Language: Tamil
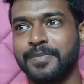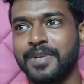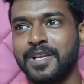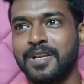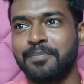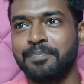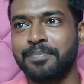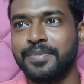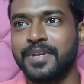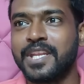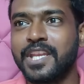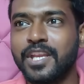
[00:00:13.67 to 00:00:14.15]

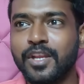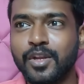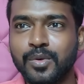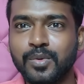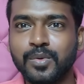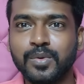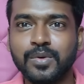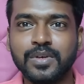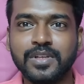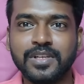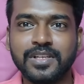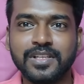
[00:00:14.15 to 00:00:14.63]
மிகப்பெரிய
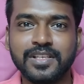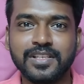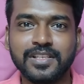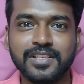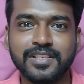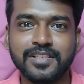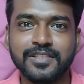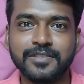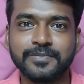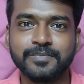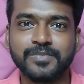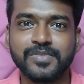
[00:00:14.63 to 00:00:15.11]
ஒரு
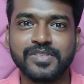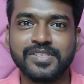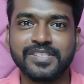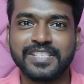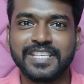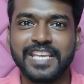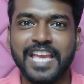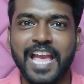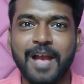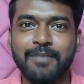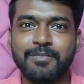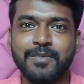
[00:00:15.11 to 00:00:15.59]

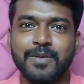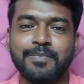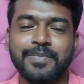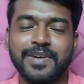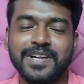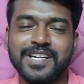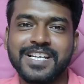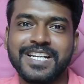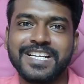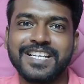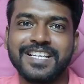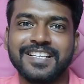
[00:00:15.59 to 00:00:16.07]
ஸ்கேமை
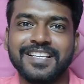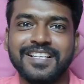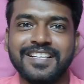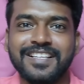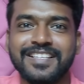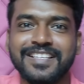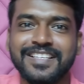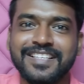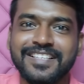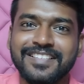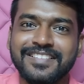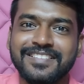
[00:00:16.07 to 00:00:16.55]
பண்ணிவிட்டு
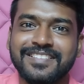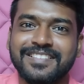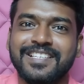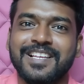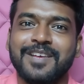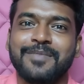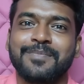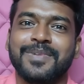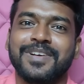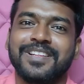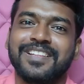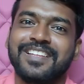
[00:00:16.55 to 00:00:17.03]

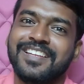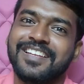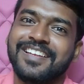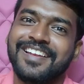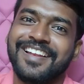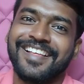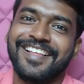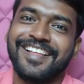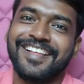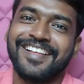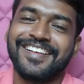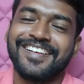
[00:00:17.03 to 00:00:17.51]
ஈஸியாக
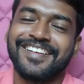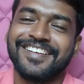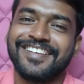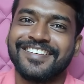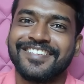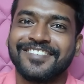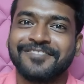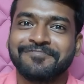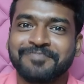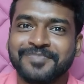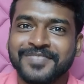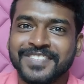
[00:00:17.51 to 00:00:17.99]
பார்த்திங்கன்னா
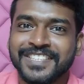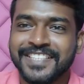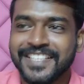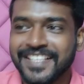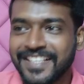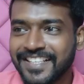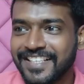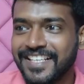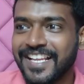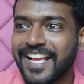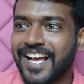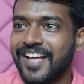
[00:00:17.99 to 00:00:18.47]

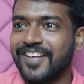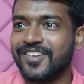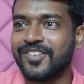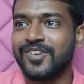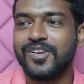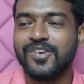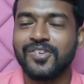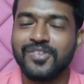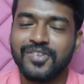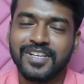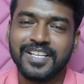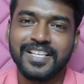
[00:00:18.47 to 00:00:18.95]

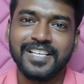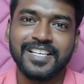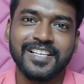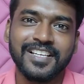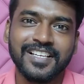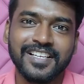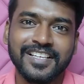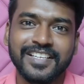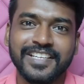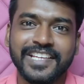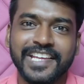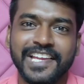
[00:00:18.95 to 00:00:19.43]
யாரும் அவங்கள
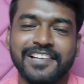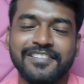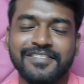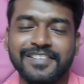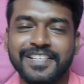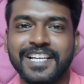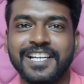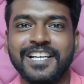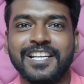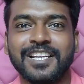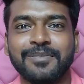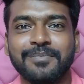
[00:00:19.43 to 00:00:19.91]

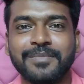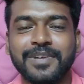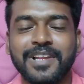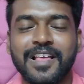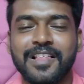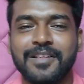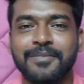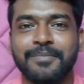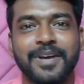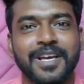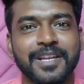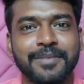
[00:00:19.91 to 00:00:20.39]
கேள்வி கேட்டுற
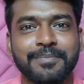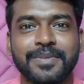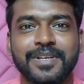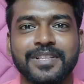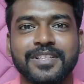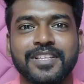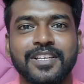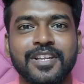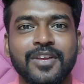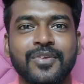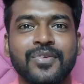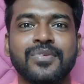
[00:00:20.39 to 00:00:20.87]
முடியாத மாதிரி
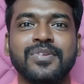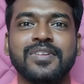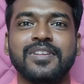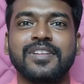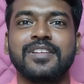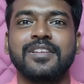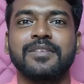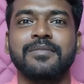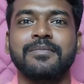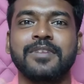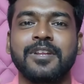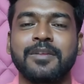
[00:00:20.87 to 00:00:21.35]
பார்த்திங்கன்னா ஒரு
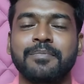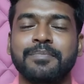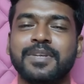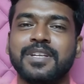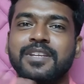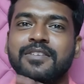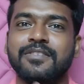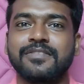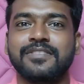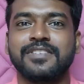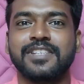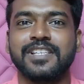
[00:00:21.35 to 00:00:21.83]

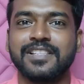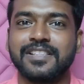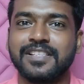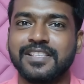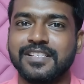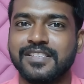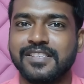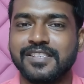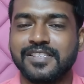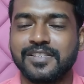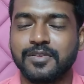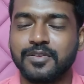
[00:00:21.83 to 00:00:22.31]
மிகப்பெரிய
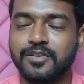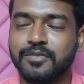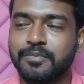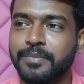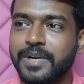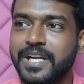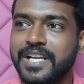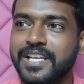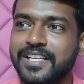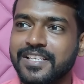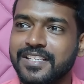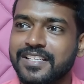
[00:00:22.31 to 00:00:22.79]
விஷயத்த
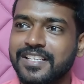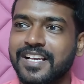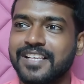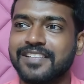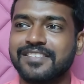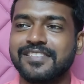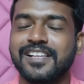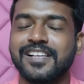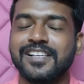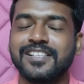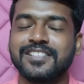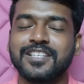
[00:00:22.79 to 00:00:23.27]
பண்ணிவிட்டு
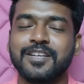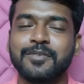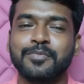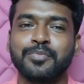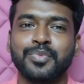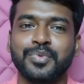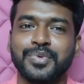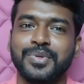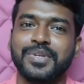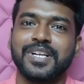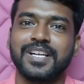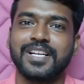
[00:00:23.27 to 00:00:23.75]
அசால்ட்டாக
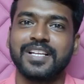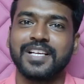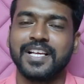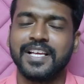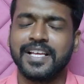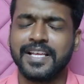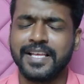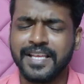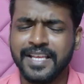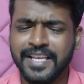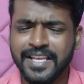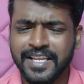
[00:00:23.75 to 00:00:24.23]

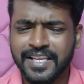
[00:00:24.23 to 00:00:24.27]
போயிடறானுங்க